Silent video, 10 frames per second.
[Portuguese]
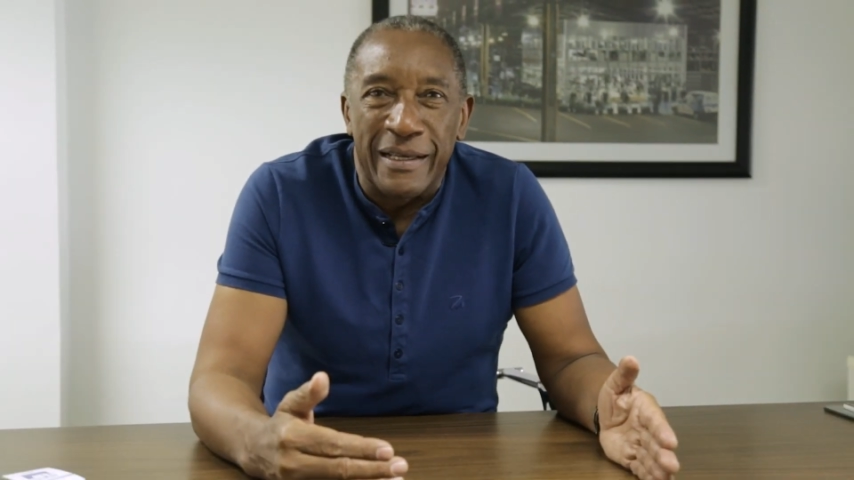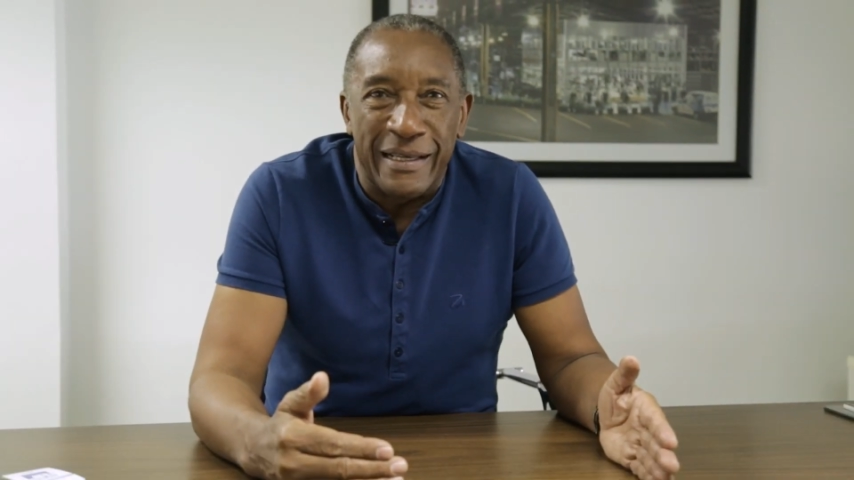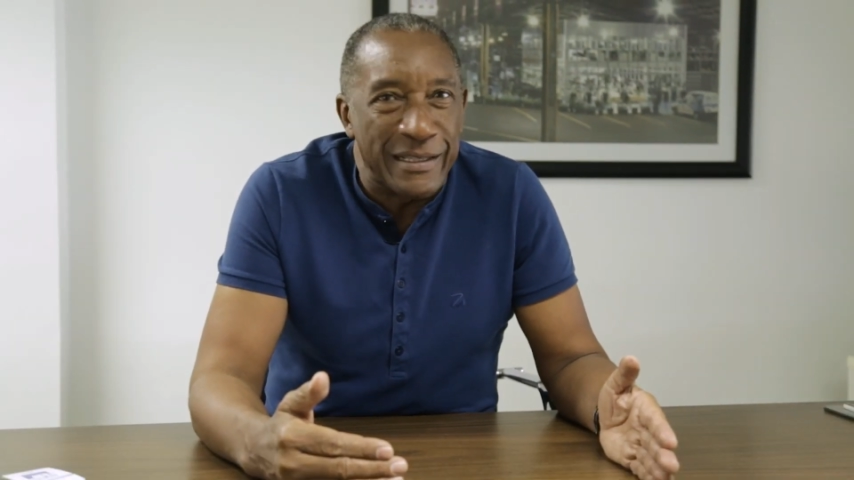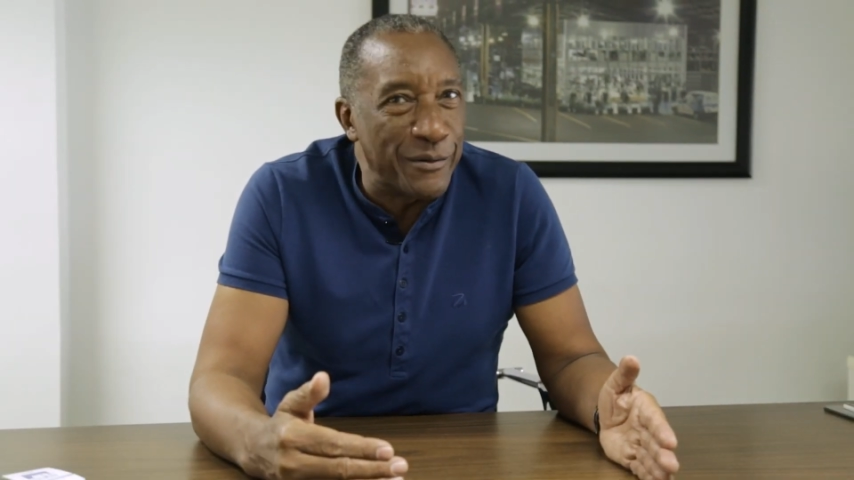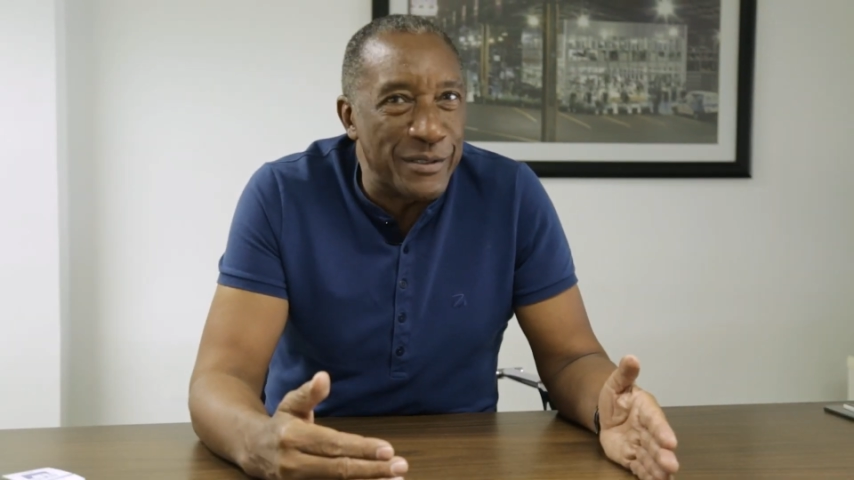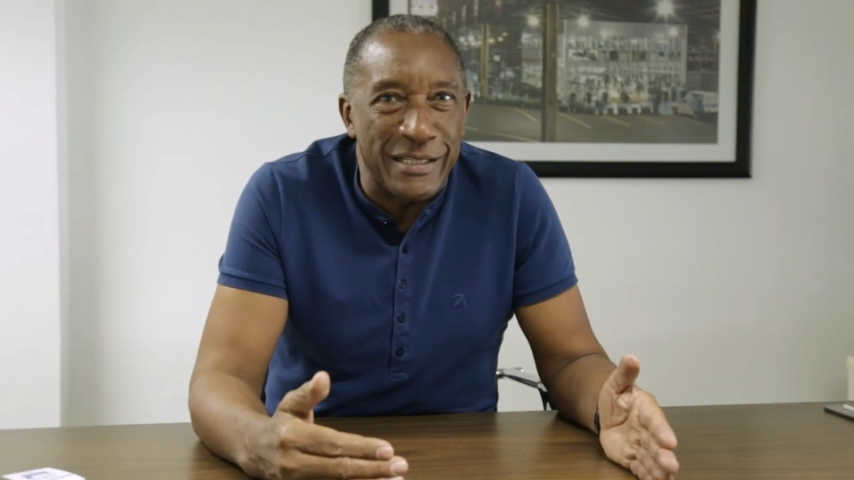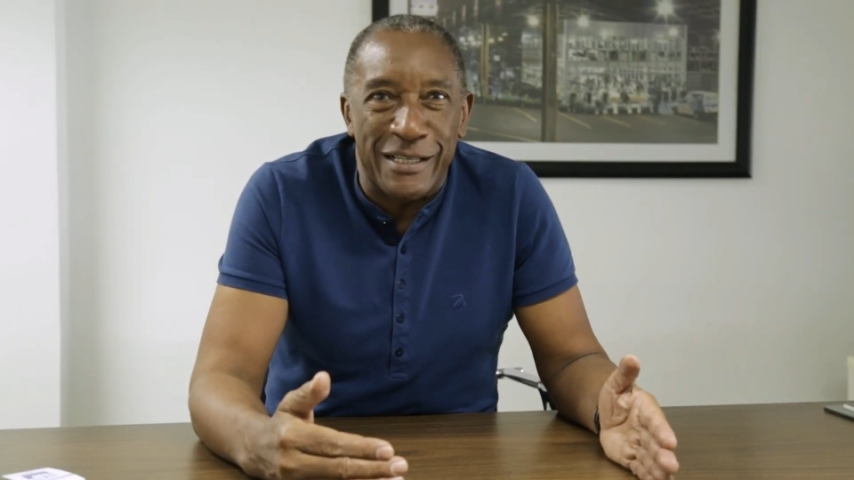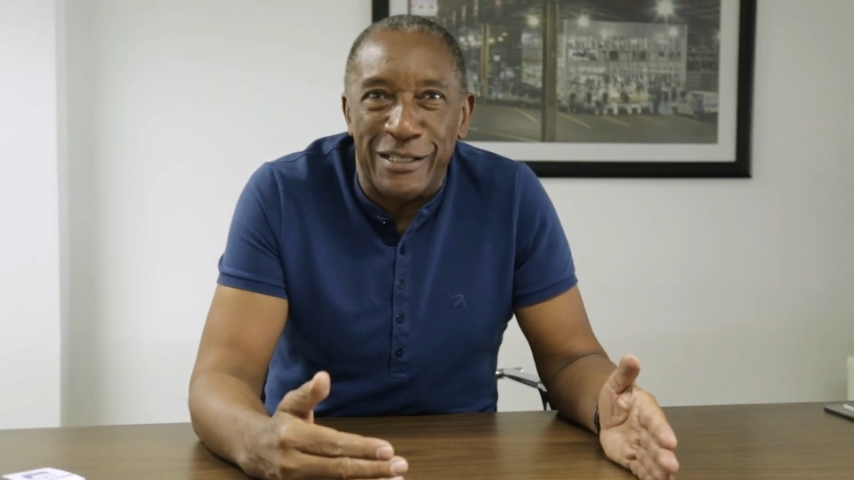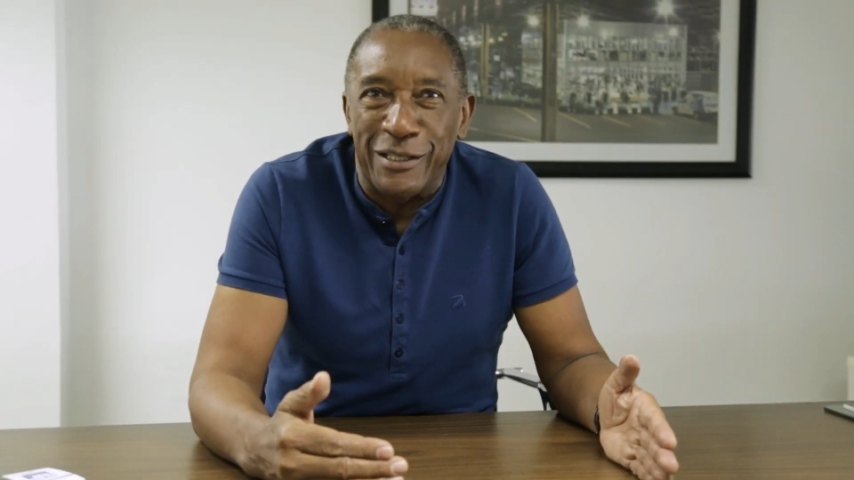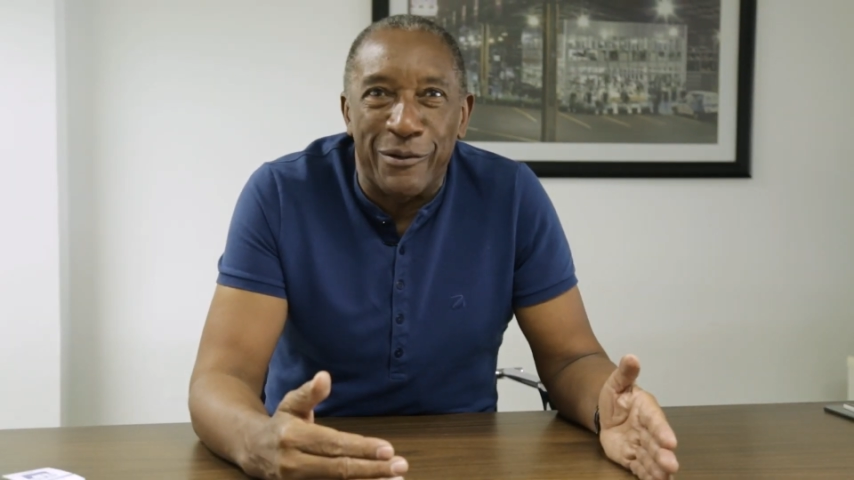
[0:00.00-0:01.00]
Então
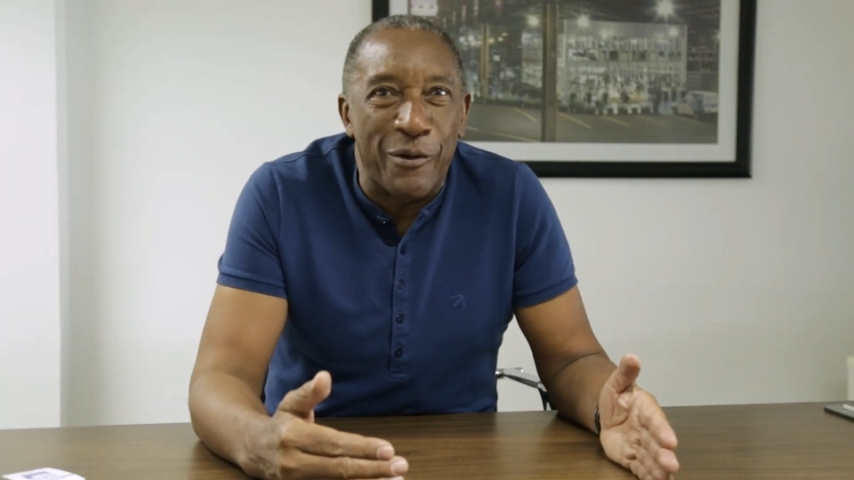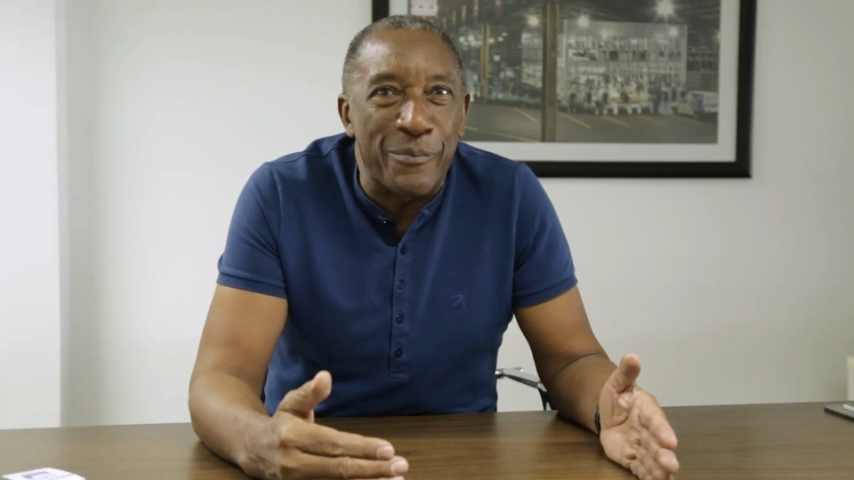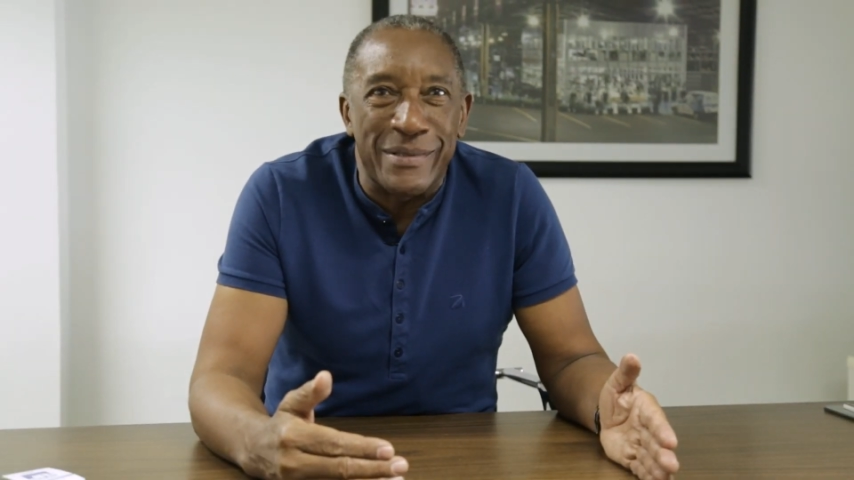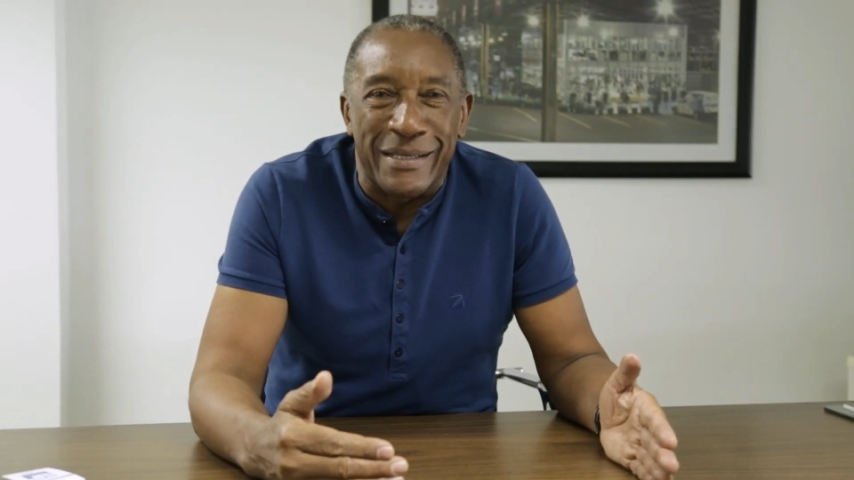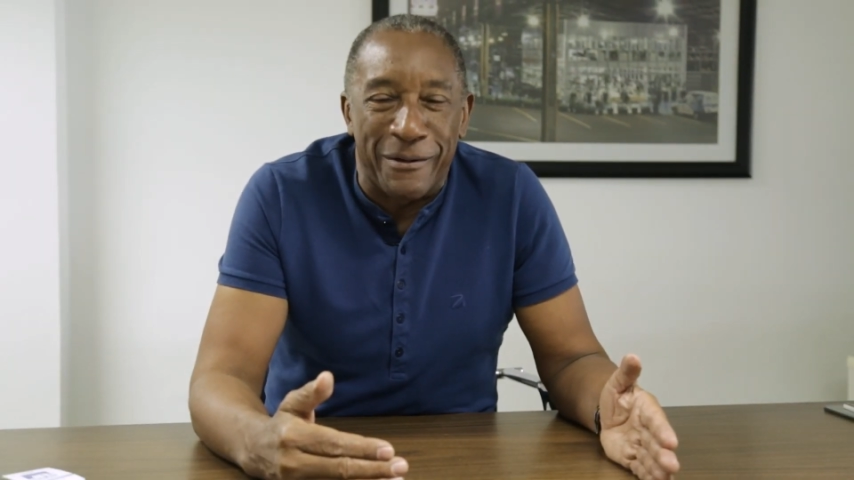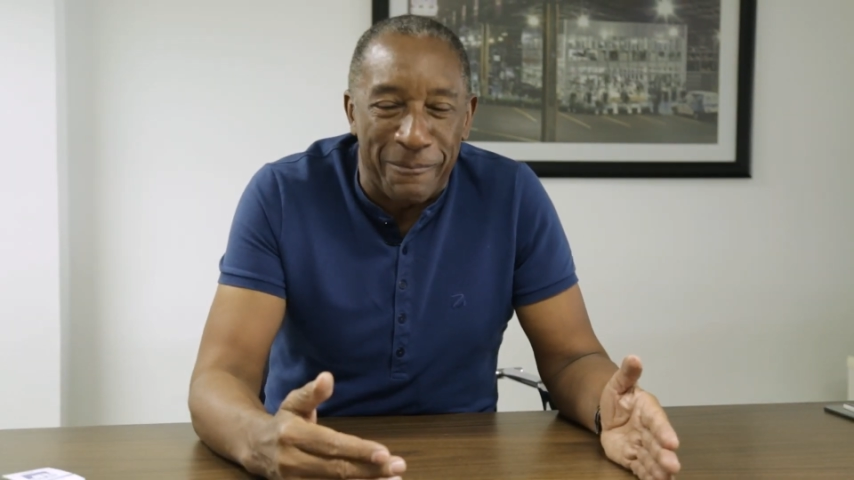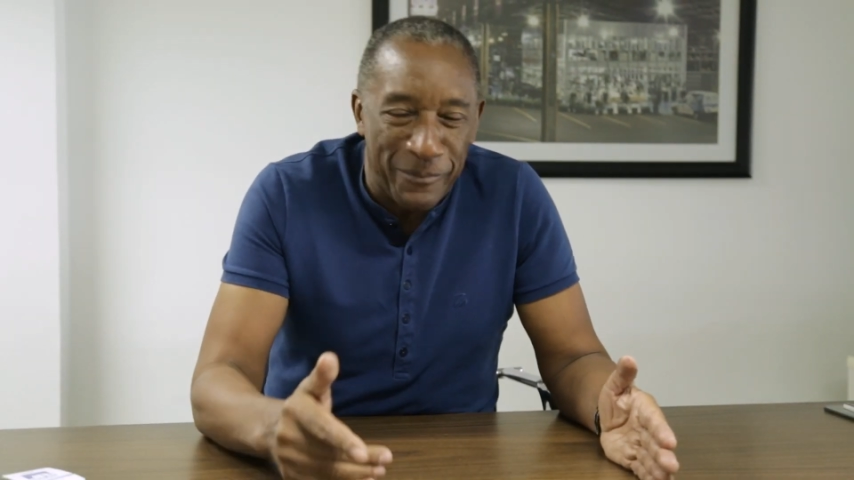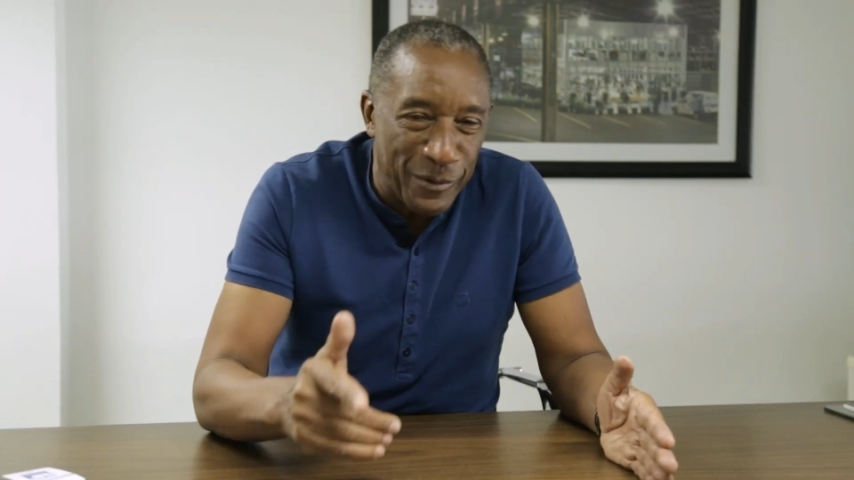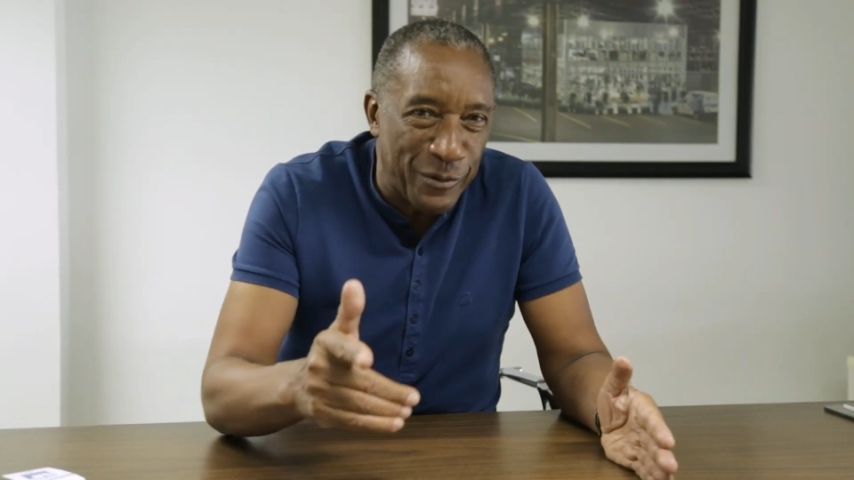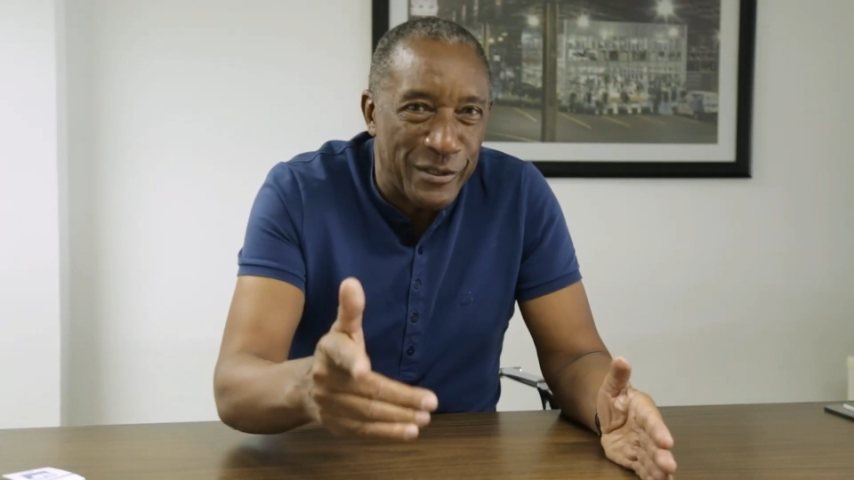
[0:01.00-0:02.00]
desistir não é opção.
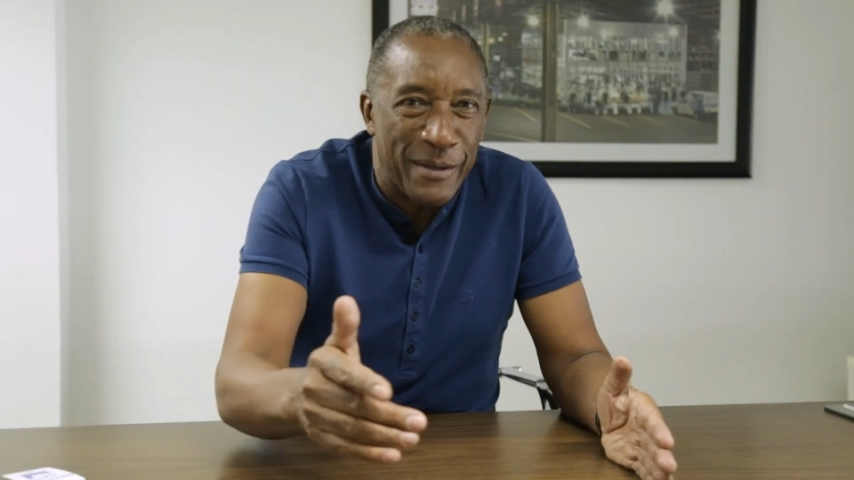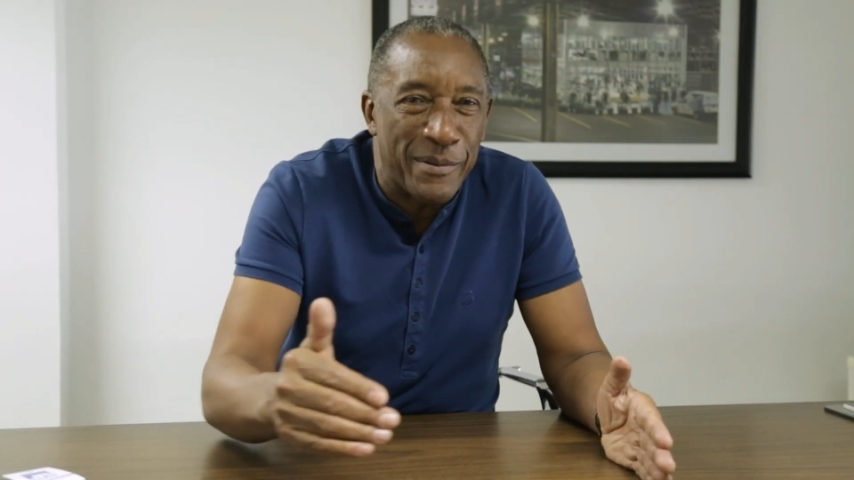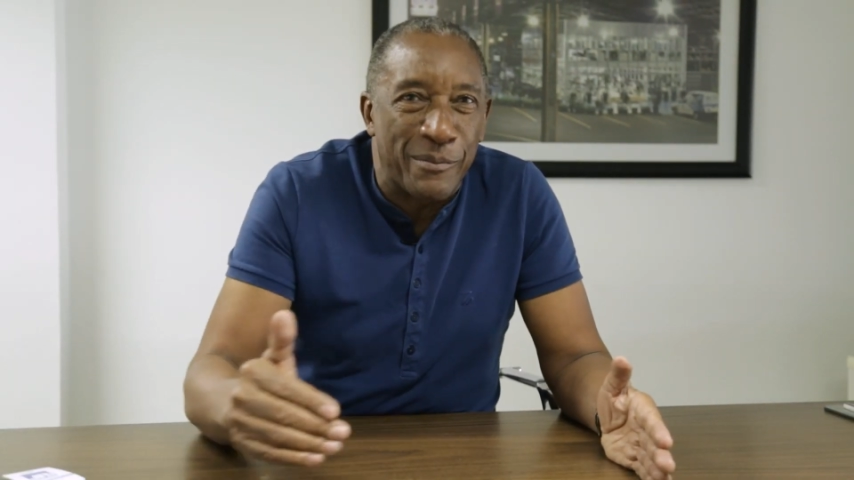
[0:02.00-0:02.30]
Eu estou sempre em